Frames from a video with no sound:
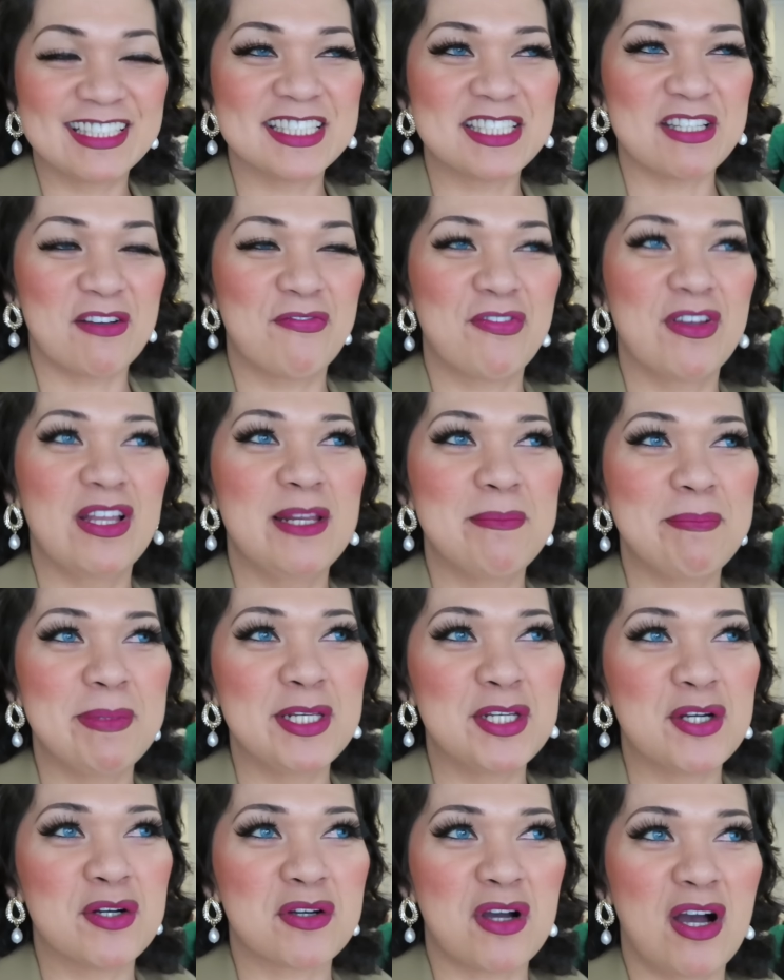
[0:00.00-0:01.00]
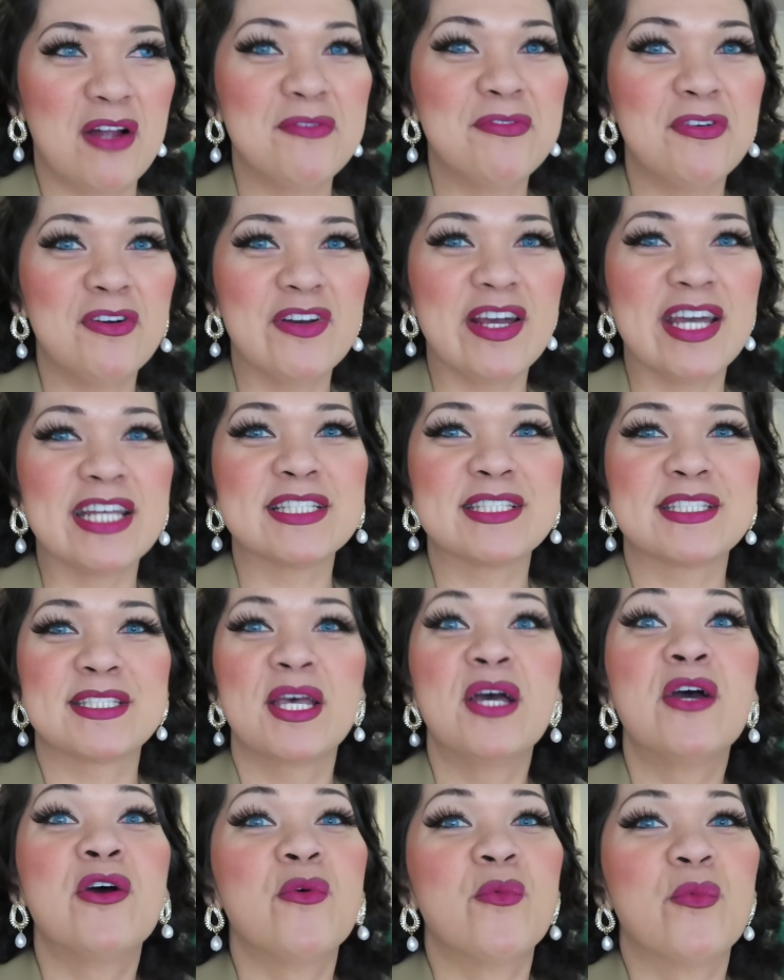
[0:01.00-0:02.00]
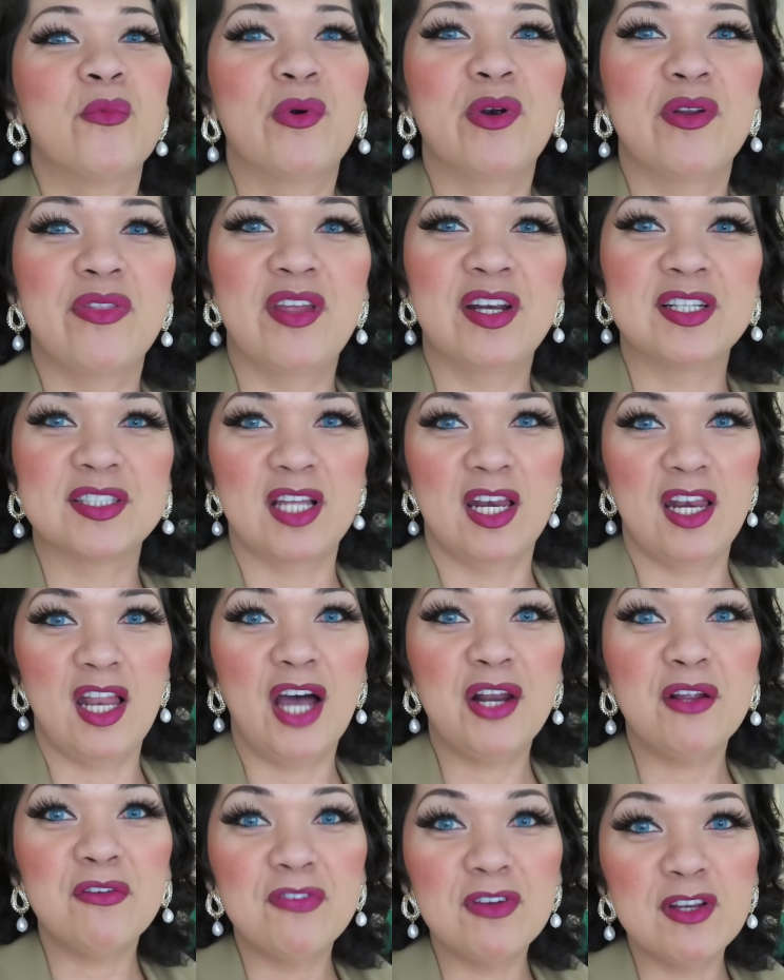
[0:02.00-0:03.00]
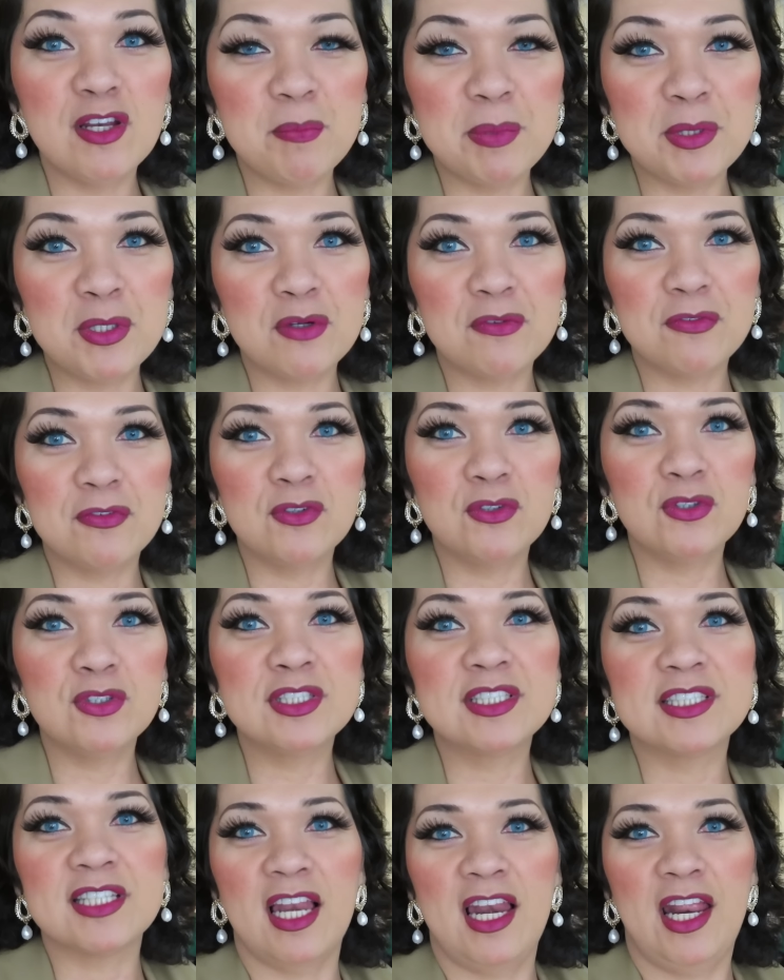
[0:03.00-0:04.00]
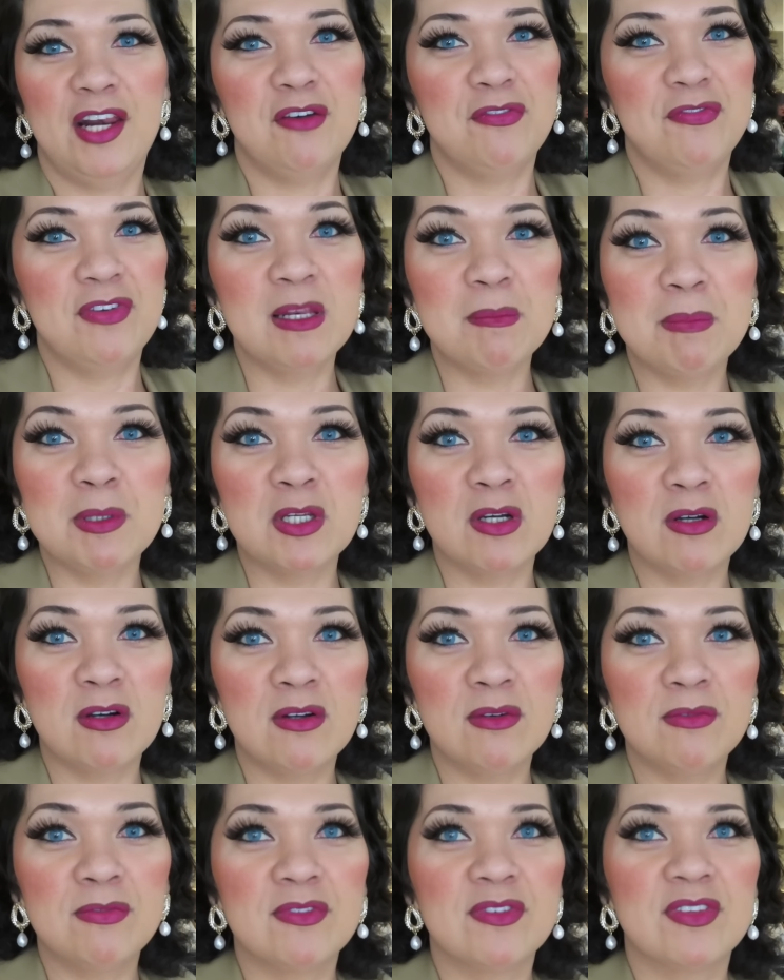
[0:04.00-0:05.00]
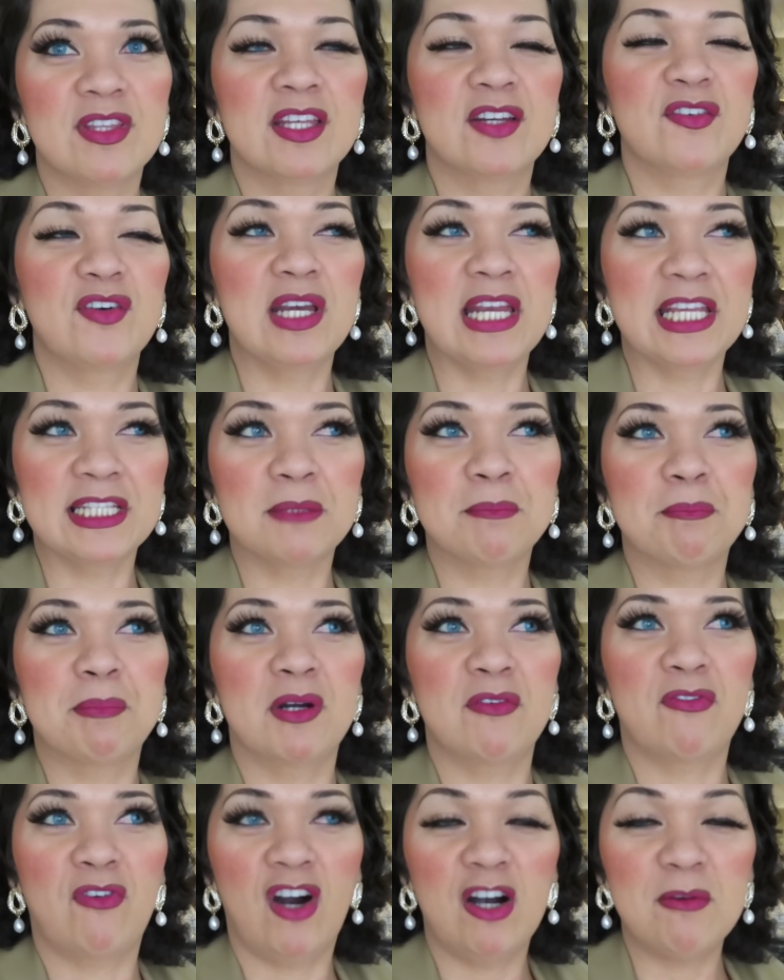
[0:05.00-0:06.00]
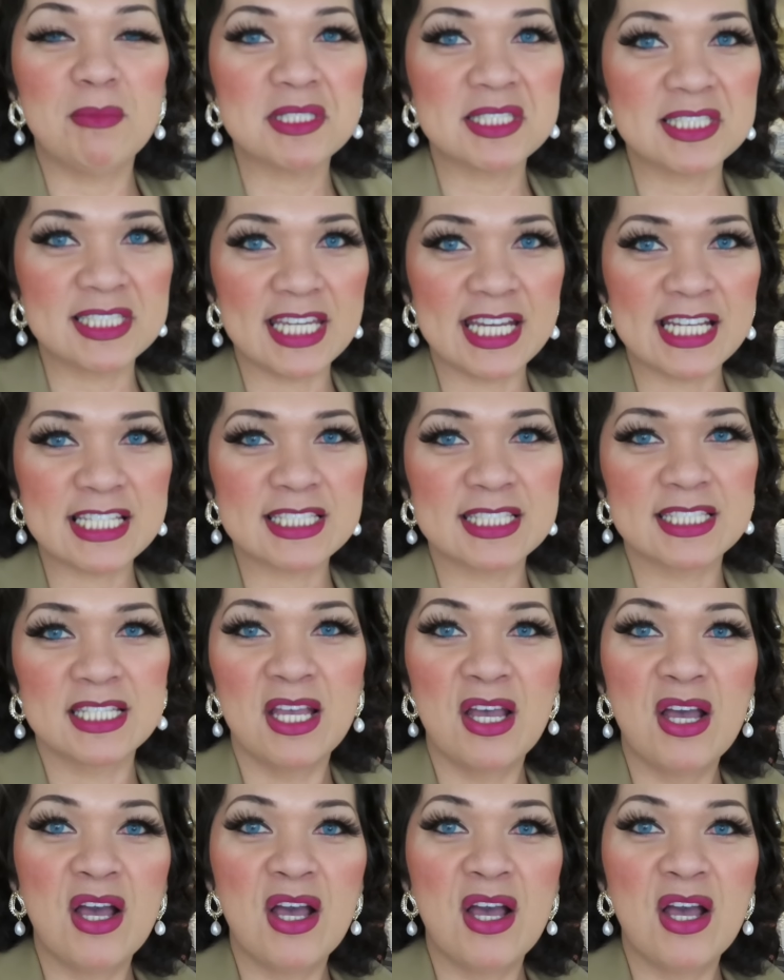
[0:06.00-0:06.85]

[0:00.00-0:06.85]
This is a Filipino conference where there's a lot of Filipino foods, a lot of Filipino related performances,